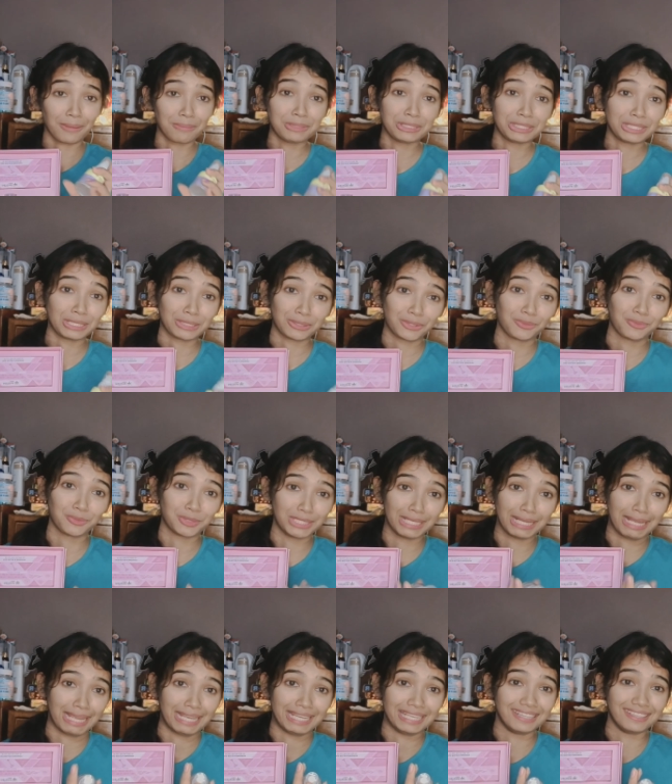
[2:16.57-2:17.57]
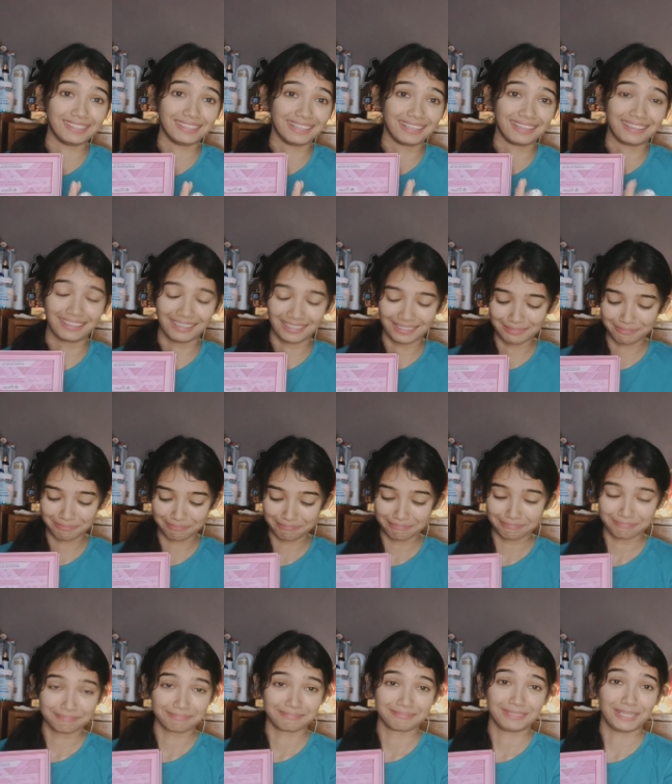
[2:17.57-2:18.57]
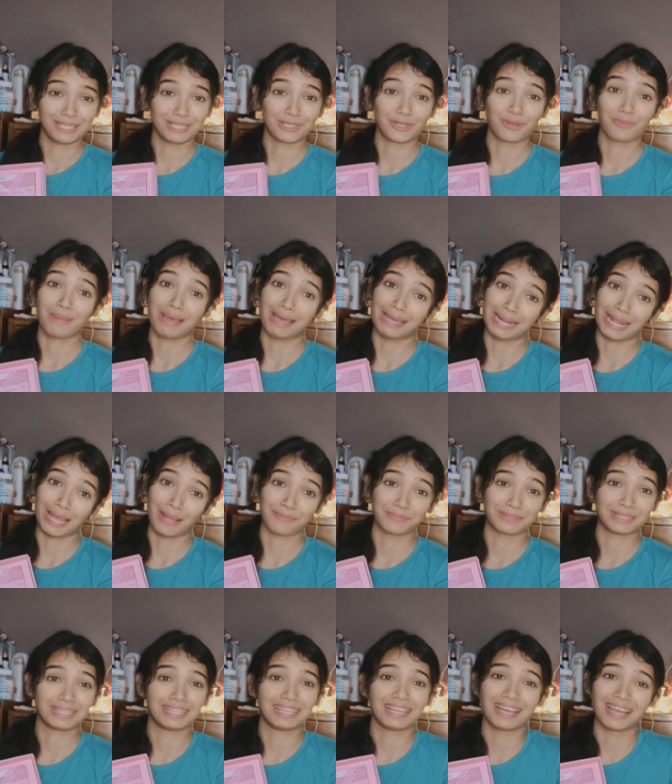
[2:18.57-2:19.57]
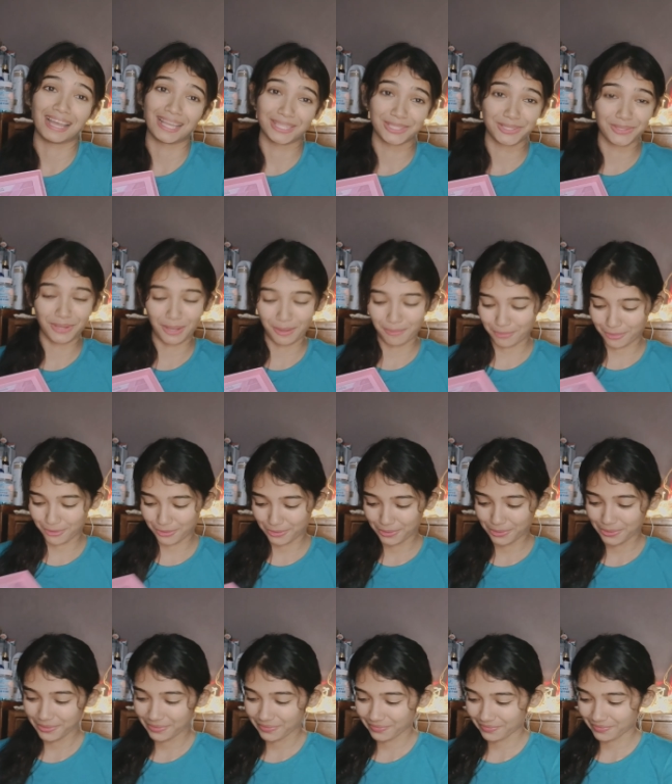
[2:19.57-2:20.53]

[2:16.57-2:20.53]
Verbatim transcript: अभी तक तो मुझे कहीं नहीं दिख रहा जिसको मैं आराम से दिखाती हूँ आपको